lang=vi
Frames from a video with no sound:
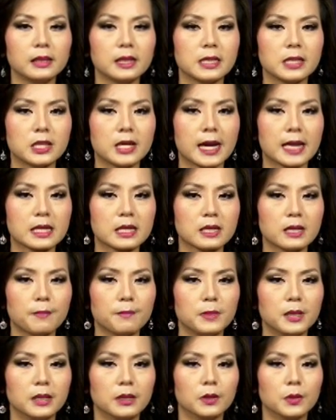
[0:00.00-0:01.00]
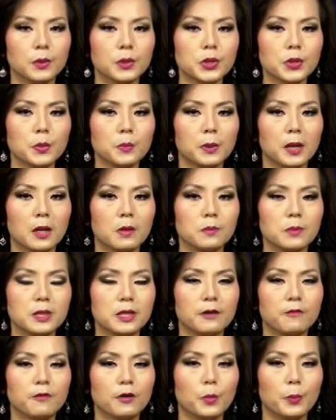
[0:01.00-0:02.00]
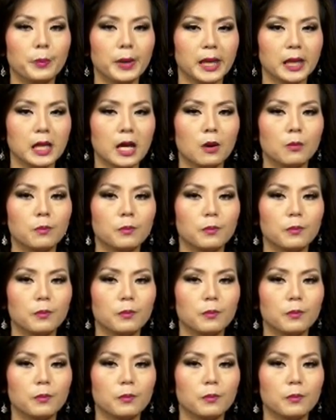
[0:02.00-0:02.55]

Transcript: tình trạng xâm lược của Trung Cộng trên vùng Biển Đông.